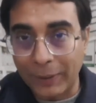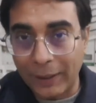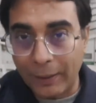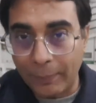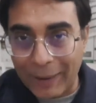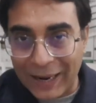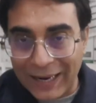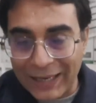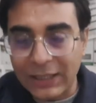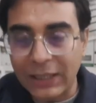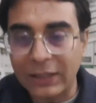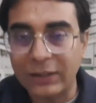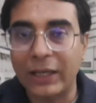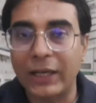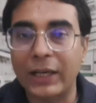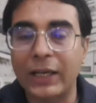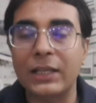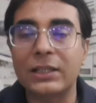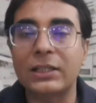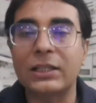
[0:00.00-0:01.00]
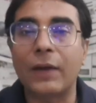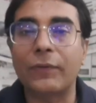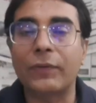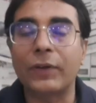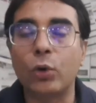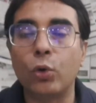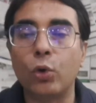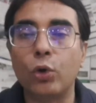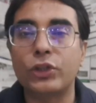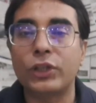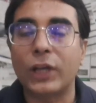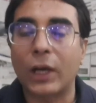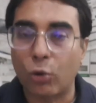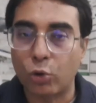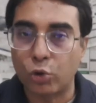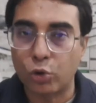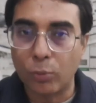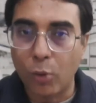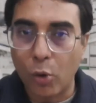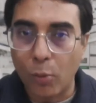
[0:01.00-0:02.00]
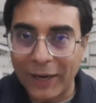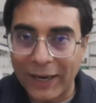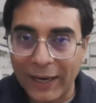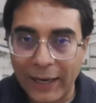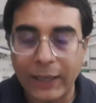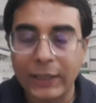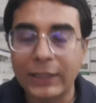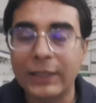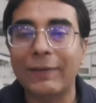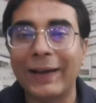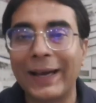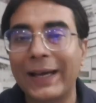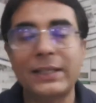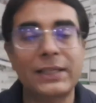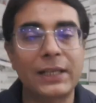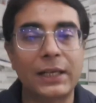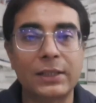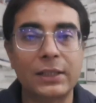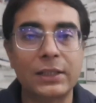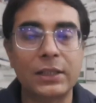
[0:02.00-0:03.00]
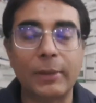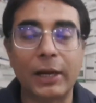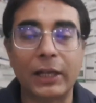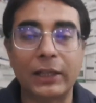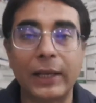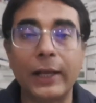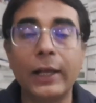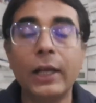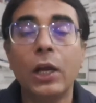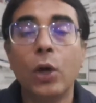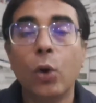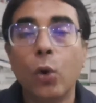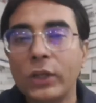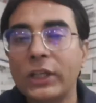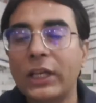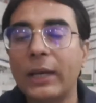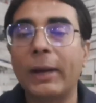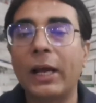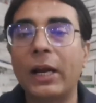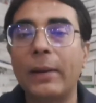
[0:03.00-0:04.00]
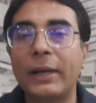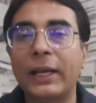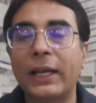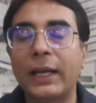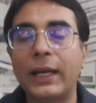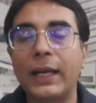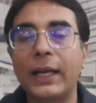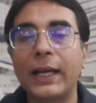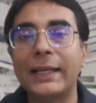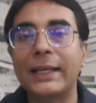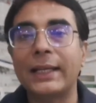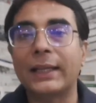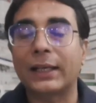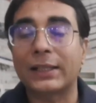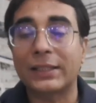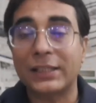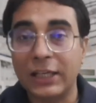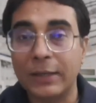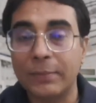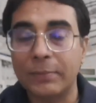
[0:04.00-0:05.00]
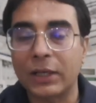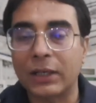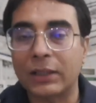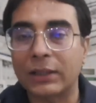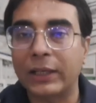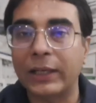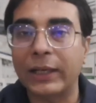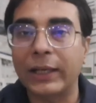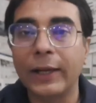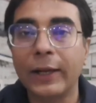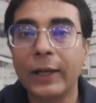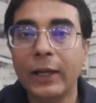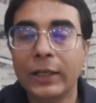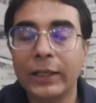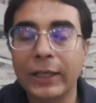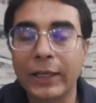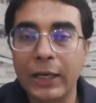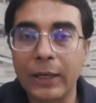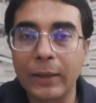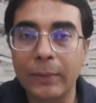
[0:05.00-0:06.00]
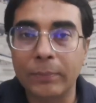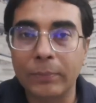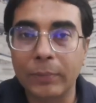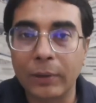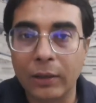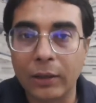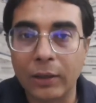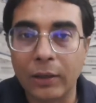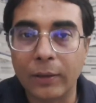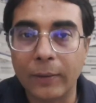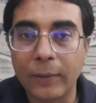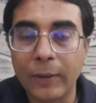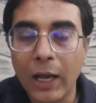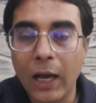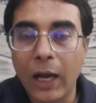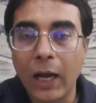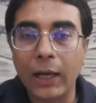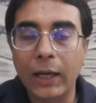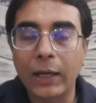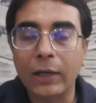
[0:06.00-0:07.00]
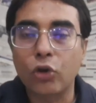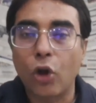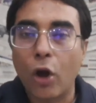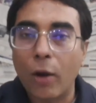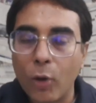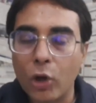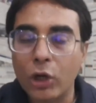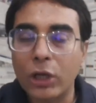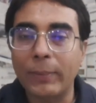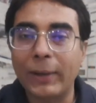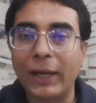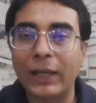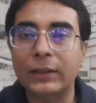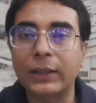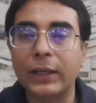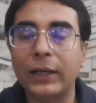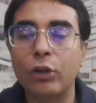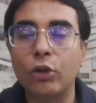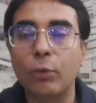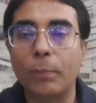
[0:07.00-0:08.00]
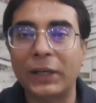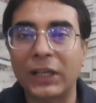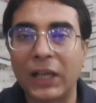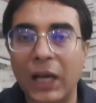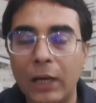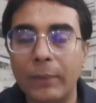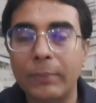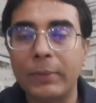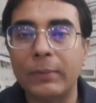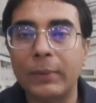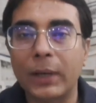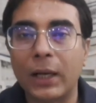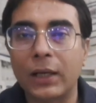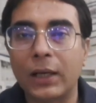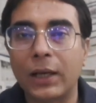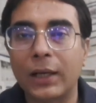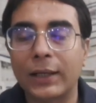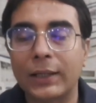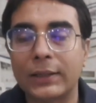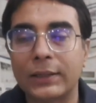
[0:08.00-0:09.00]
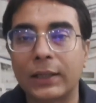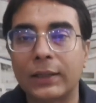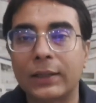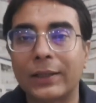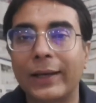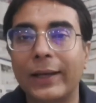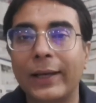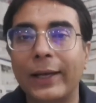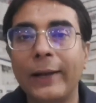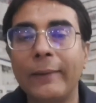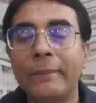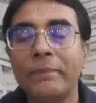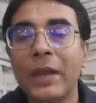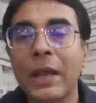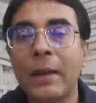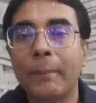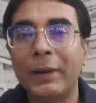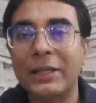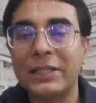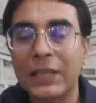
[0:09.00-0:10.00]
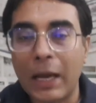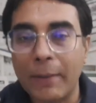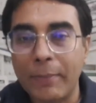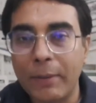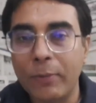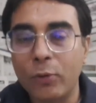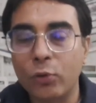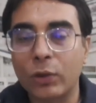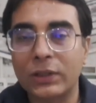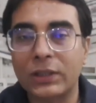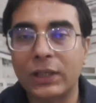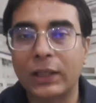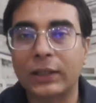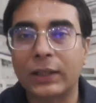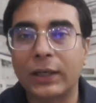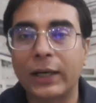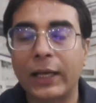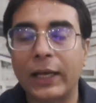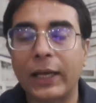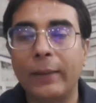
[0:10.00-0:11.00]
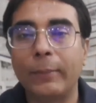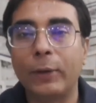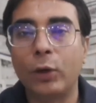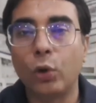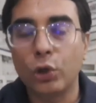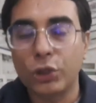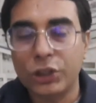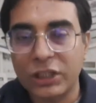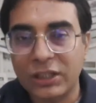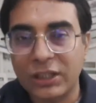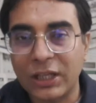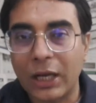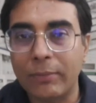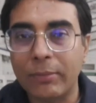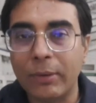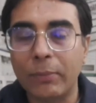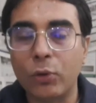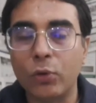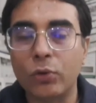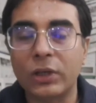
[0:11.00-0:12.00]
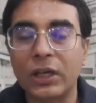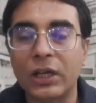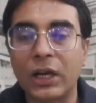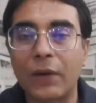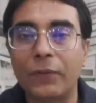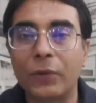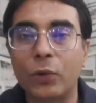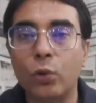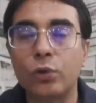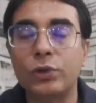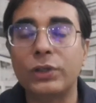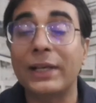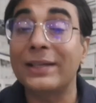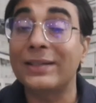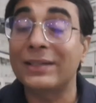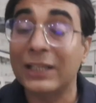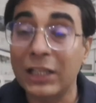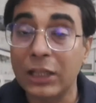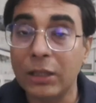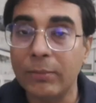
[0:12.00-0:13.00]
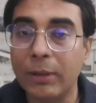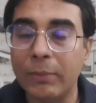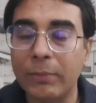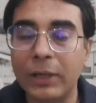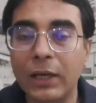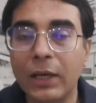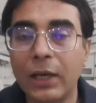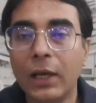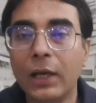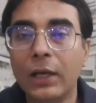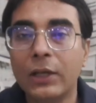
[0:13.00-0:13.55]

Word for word: पाकिस्तान तहरीक इंसाफ के रूट चारों सूबों में है ये वाहिद सियासी जमात है उनके बारे में कह रहे हैं कि ये तकसीम करते हैं यानी अगर कौमों की बात करें तो पठान भी इमरान खान के साथ खड़ा है पंजाबी भी उनके साथ खड़ा है बलोचिस्तान में भी उनकी काफी रूट्स हैं सिंध में भी